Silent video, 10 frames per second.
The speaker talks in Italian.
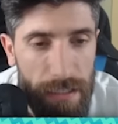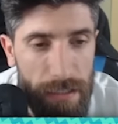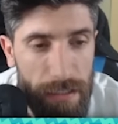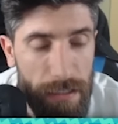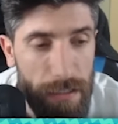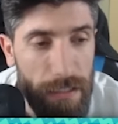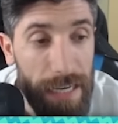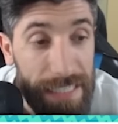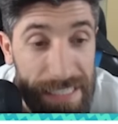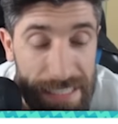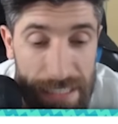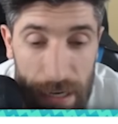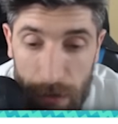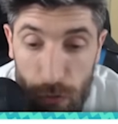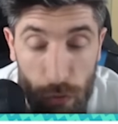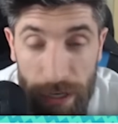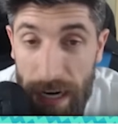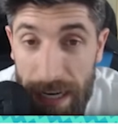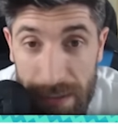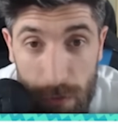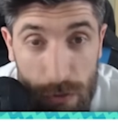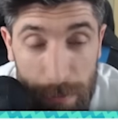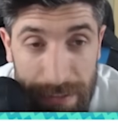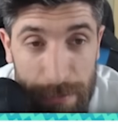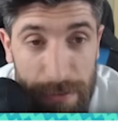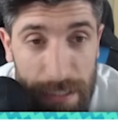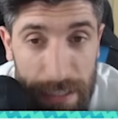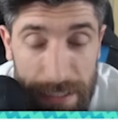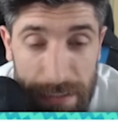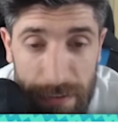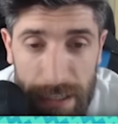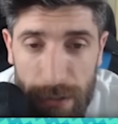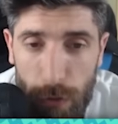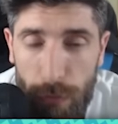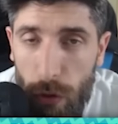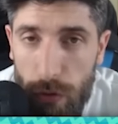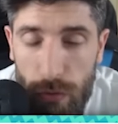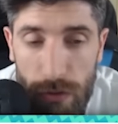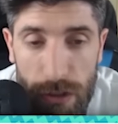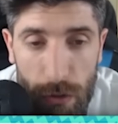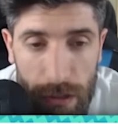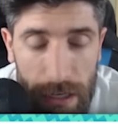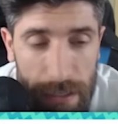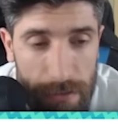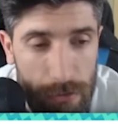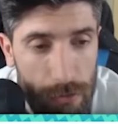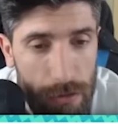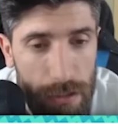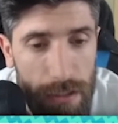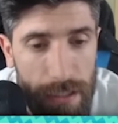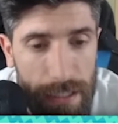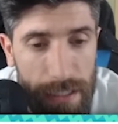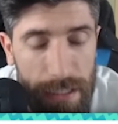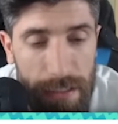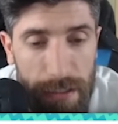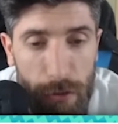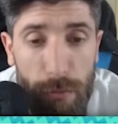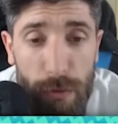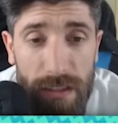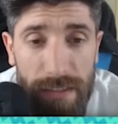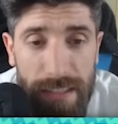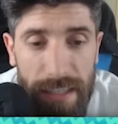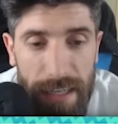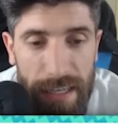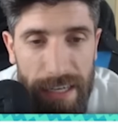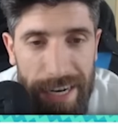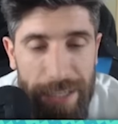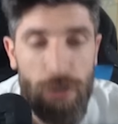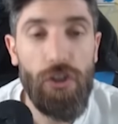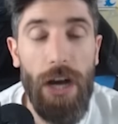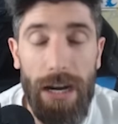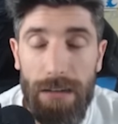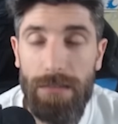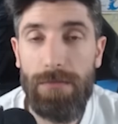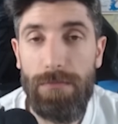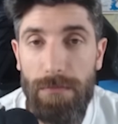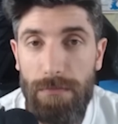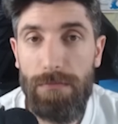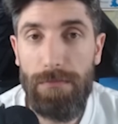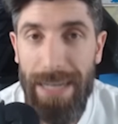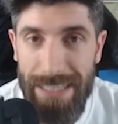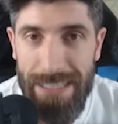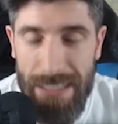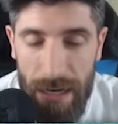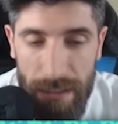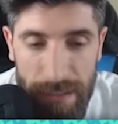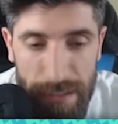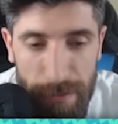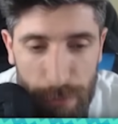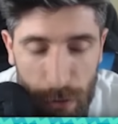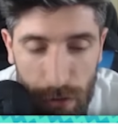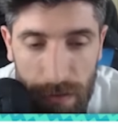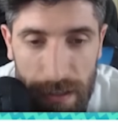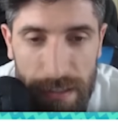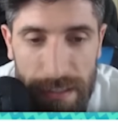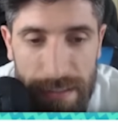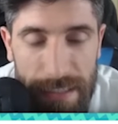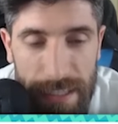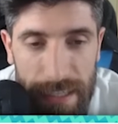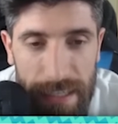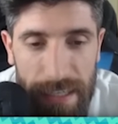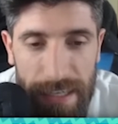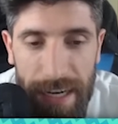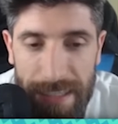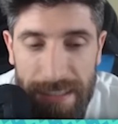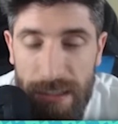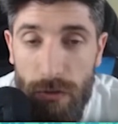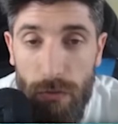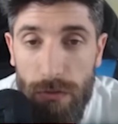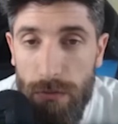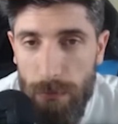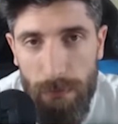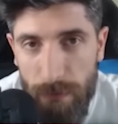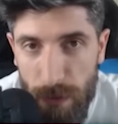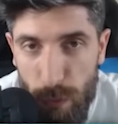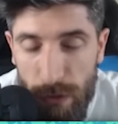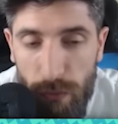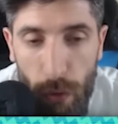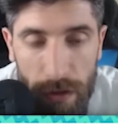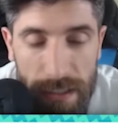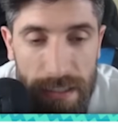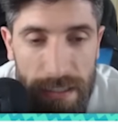Eh, la lista non è assolutamente mia, arriva dalla top 8 di Orlando e eh, come potete vedere è già messa in prova delle carte che sono venute fuori